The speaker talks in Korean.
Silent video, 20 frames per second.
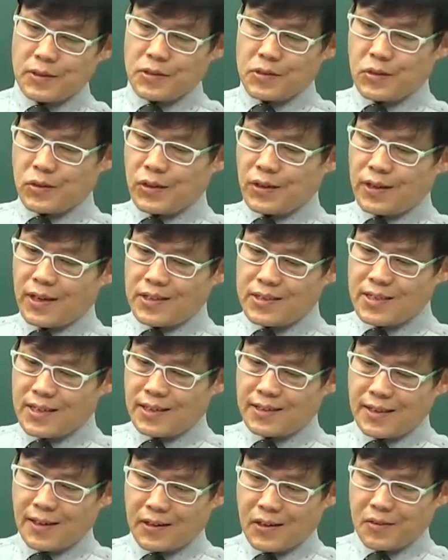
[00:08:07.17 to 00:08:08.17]
이제 쉽게
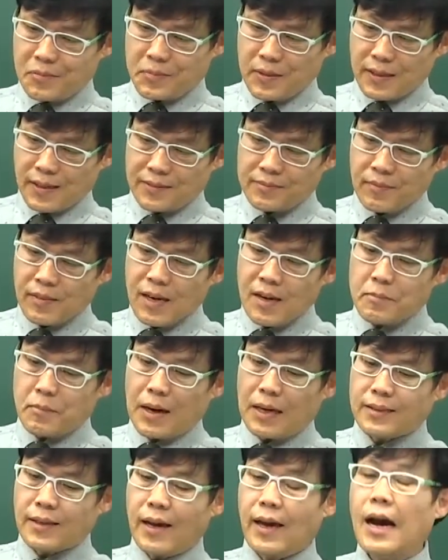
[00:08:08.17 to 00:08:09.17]
캐치가 될 겁니다.
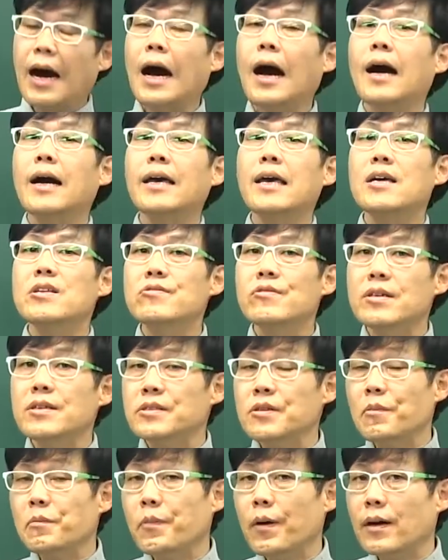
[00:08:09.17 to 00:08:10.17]
바다에 항해
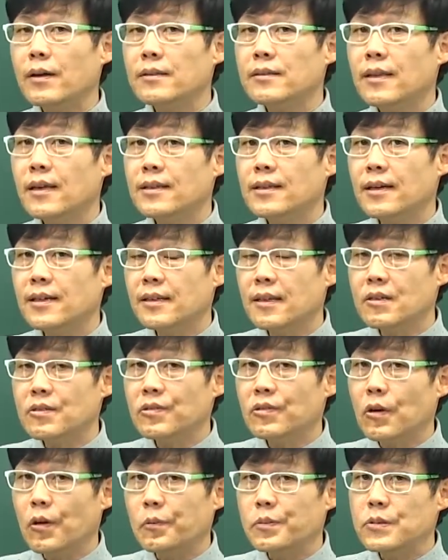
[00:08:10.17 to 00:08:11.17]
중인 선박은 대상이 될
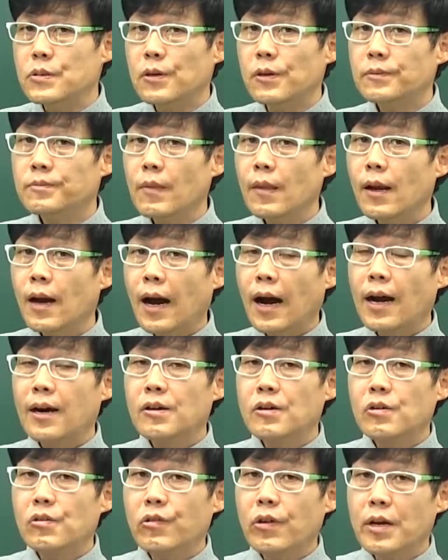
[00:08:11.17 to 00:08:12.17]
수가 없죠.
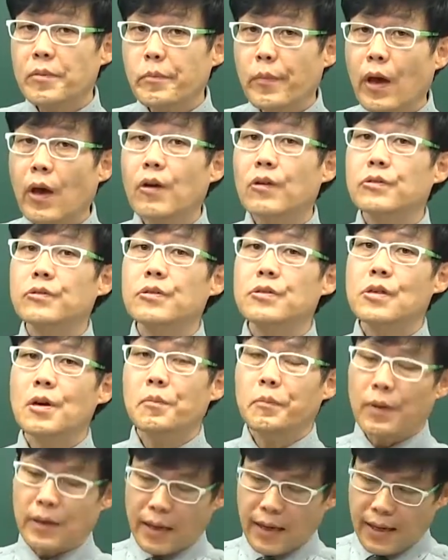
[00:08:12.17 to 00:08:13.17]
항구에 메어둔
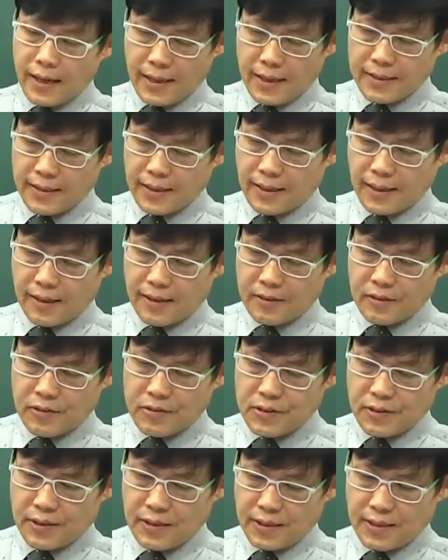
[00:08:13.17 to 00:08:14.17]
선박에 한한다라는
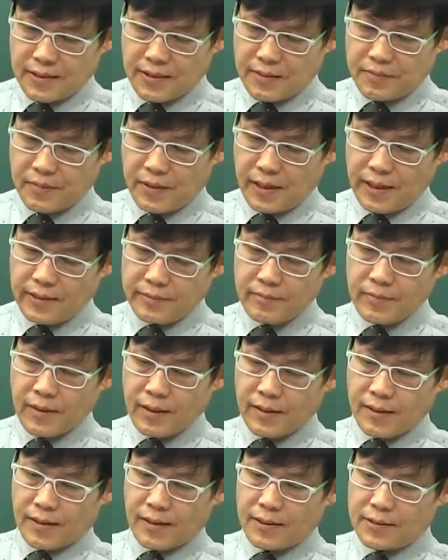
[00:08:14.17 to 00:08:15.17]
규정이 있기 때문에
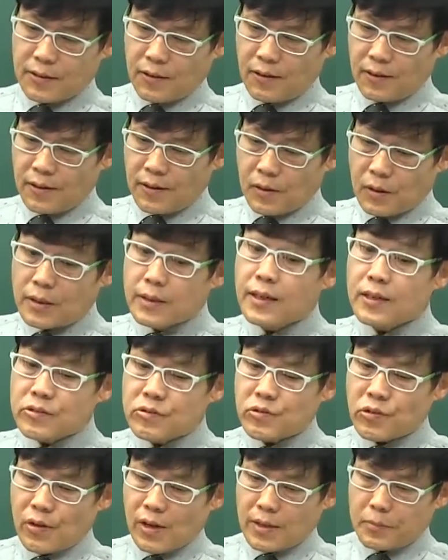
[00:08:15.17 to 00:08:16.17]
그래서 그게
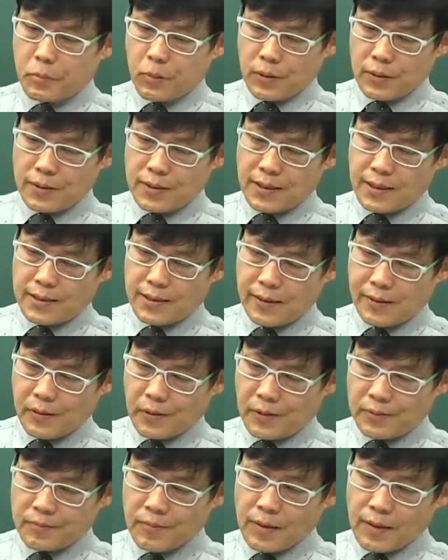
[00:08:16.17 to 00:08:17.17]
중요한 포인트가
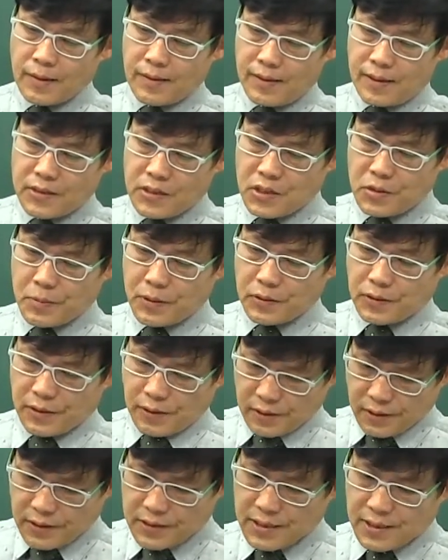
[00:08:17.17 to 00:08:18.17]
되고 어, 시험에도
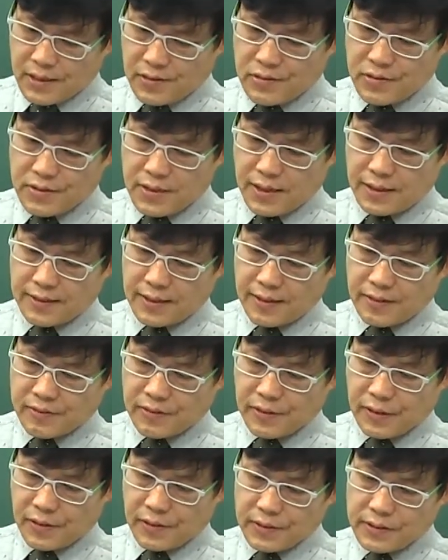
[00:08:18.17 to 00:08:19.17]
여러 차례 출제가
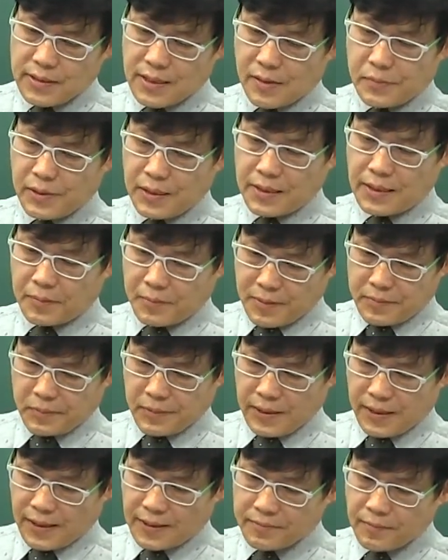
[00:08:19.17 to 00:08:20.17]
됐고요. 3이
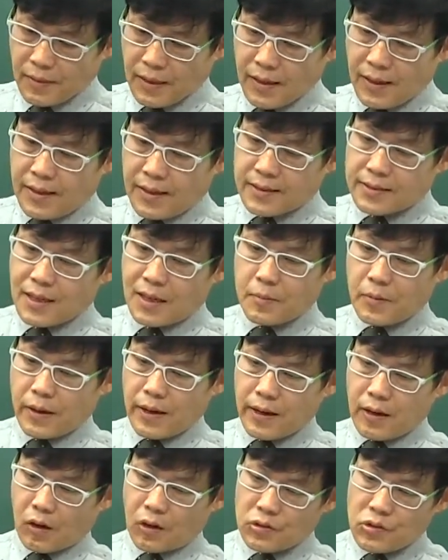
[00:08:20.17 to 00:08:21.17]
답입니다.
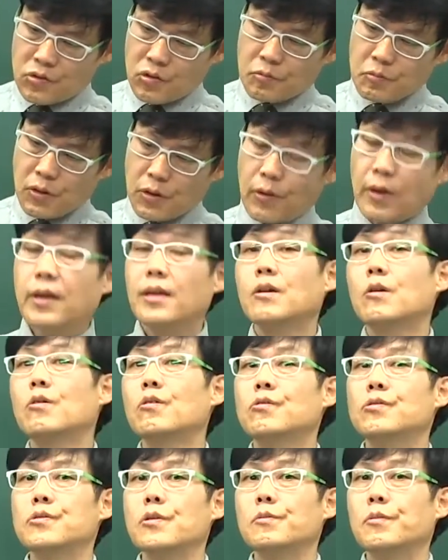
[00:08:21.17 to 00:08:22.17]
4번의 건축물과
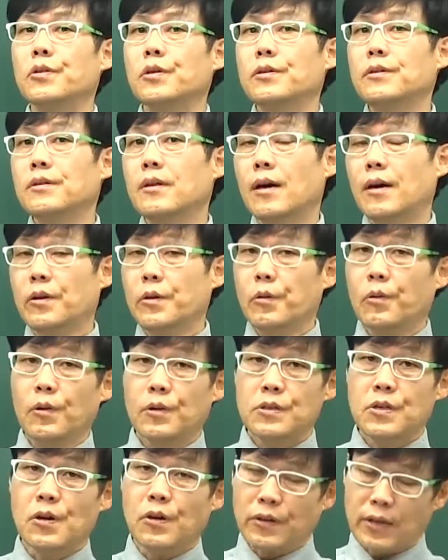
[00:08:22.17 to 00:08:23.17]
인공구조물은 아,
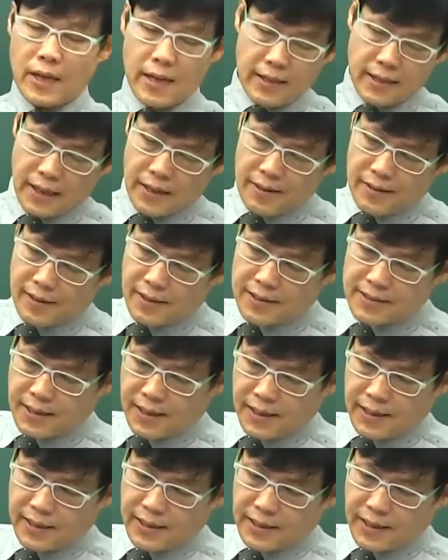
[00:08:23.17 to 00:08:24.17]
용어 정의에 나열된
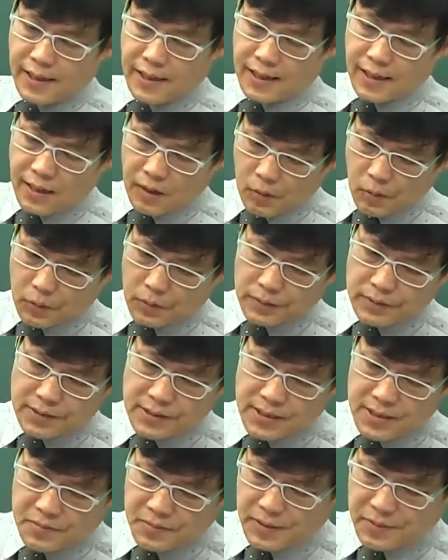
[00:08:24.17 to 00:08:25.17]
사항이니까
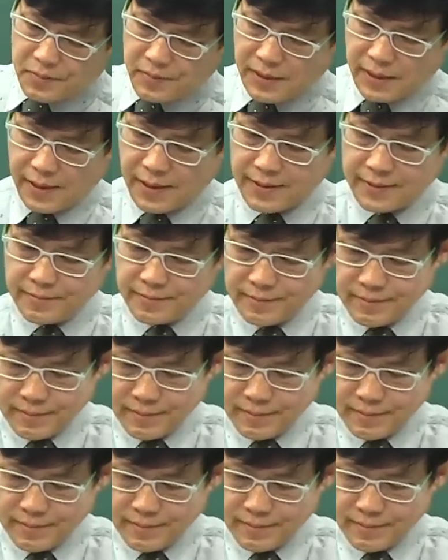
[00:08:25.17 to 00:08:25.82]
옳은 지문입니다.